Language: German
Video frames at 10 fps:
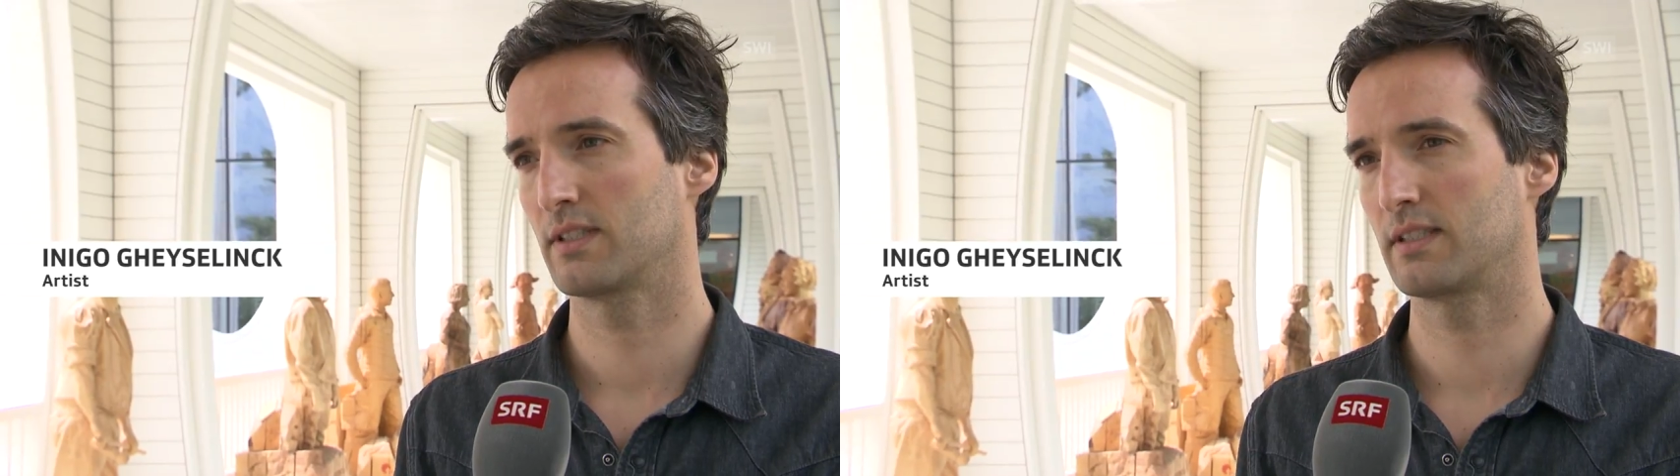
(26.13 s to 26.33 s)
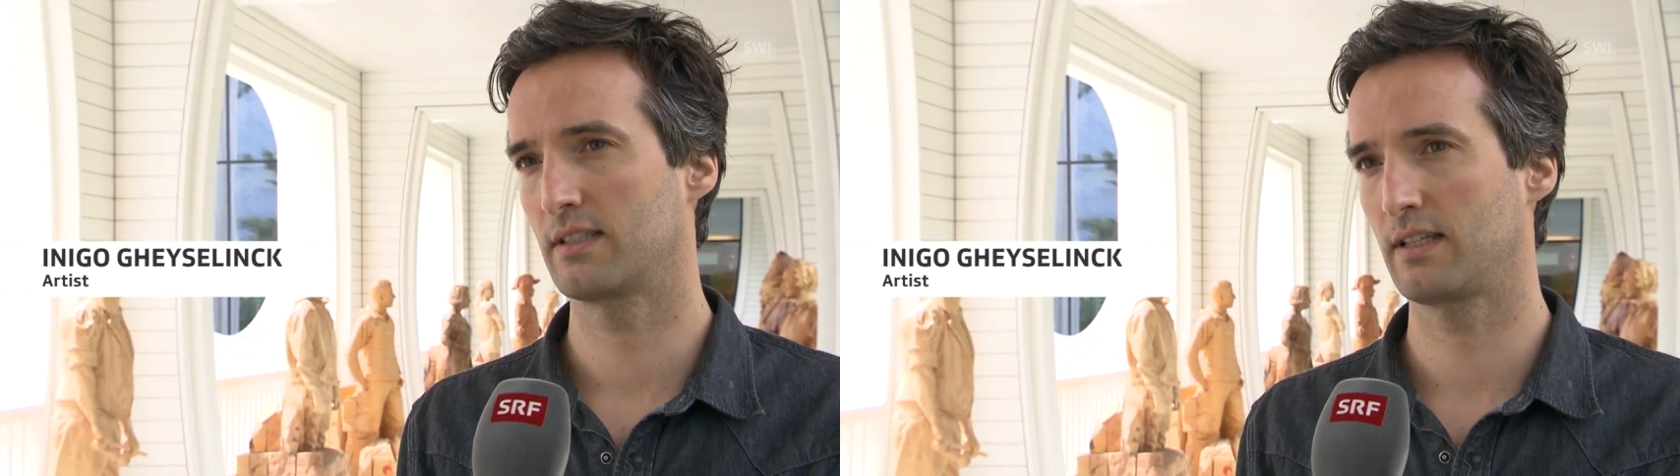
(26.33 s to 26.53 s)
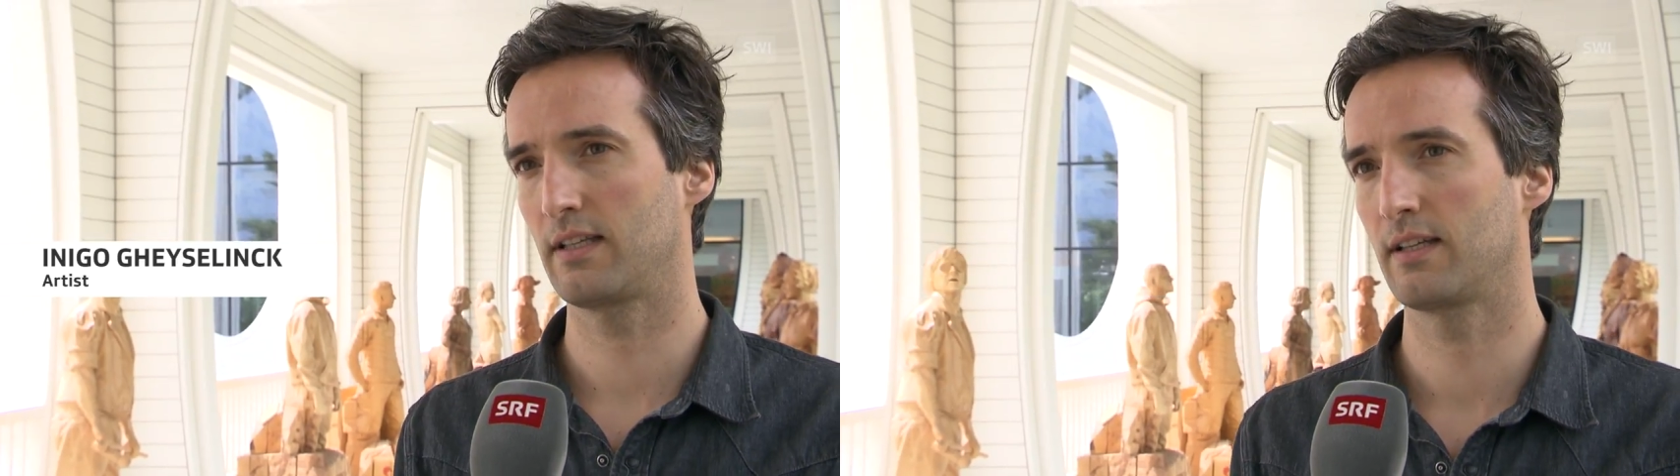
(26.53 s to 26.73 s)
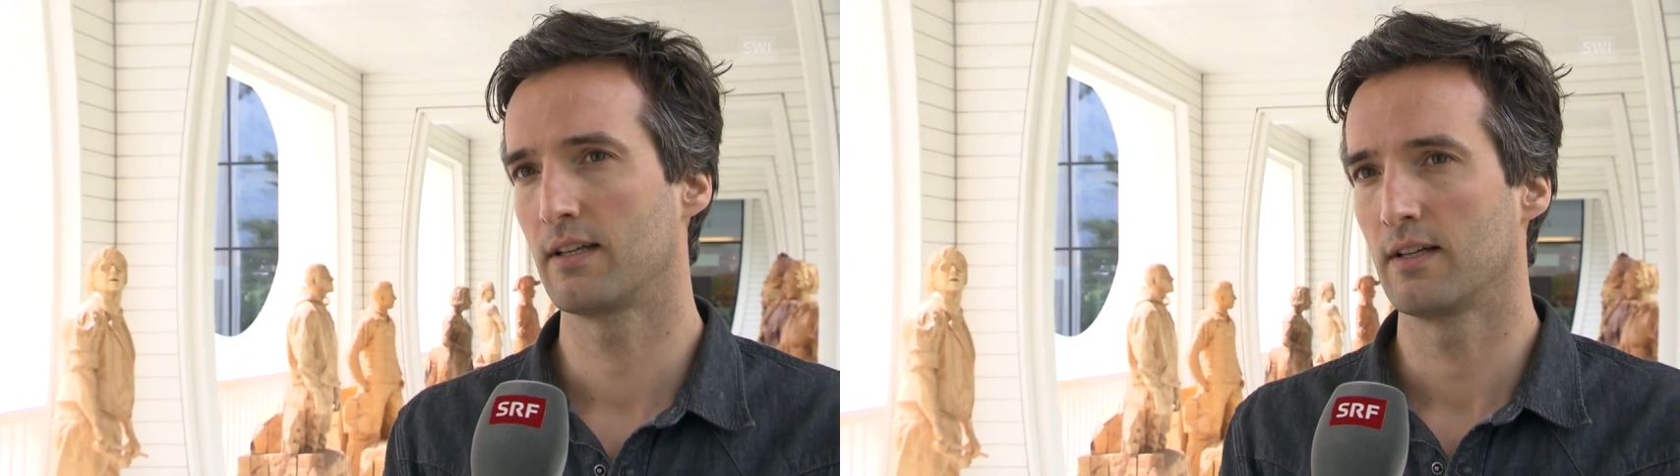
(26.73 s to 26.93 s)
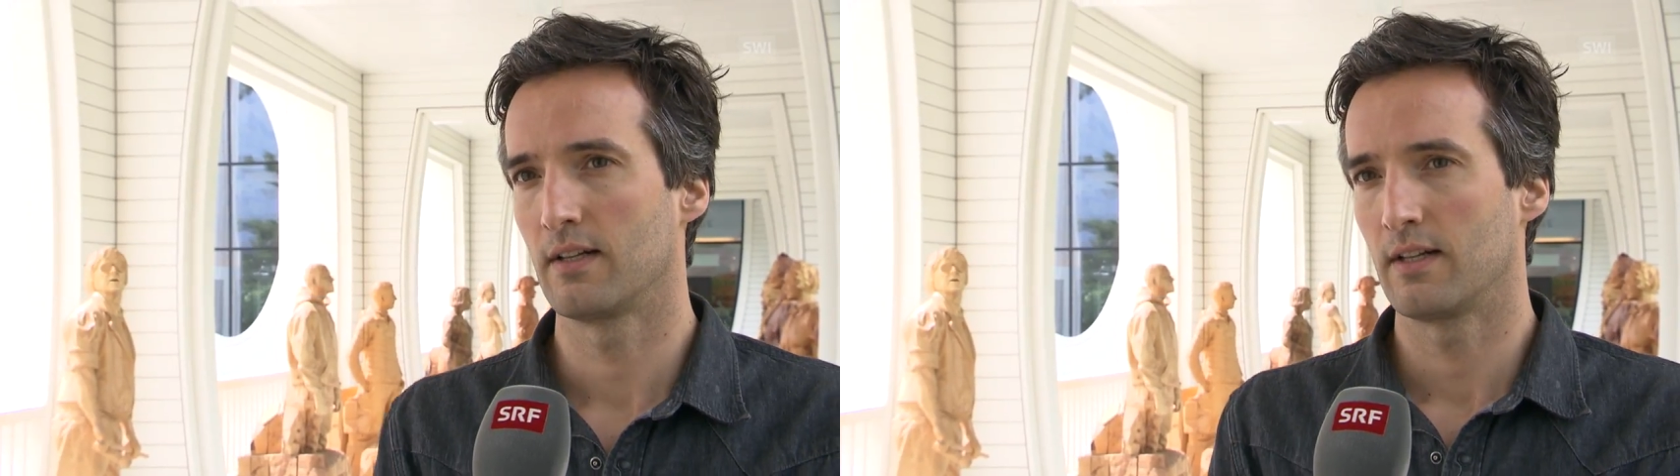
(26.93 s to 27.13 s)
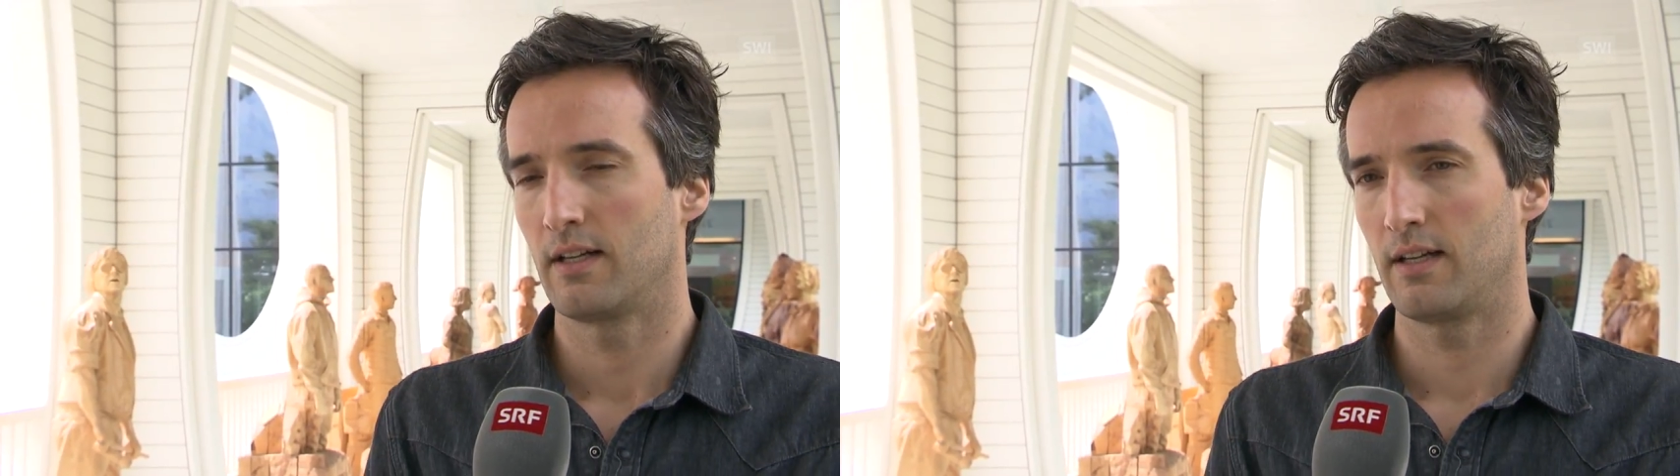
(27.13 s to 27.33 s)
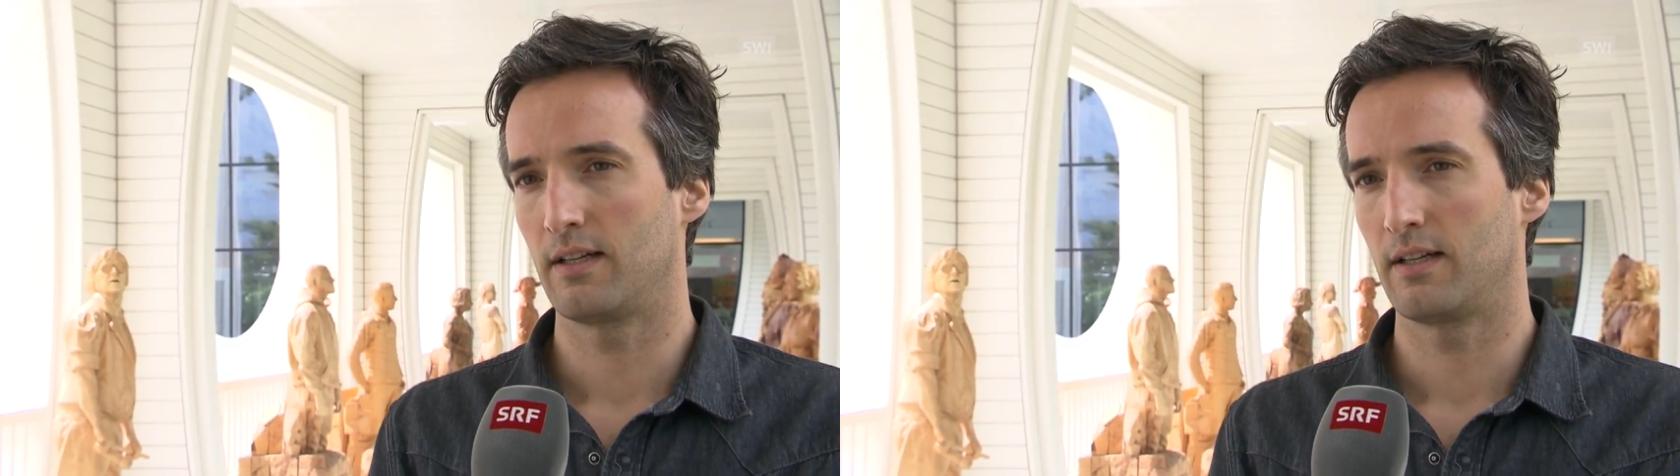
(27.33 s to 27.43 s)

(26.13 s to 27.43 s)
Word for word: Es ist die, äh,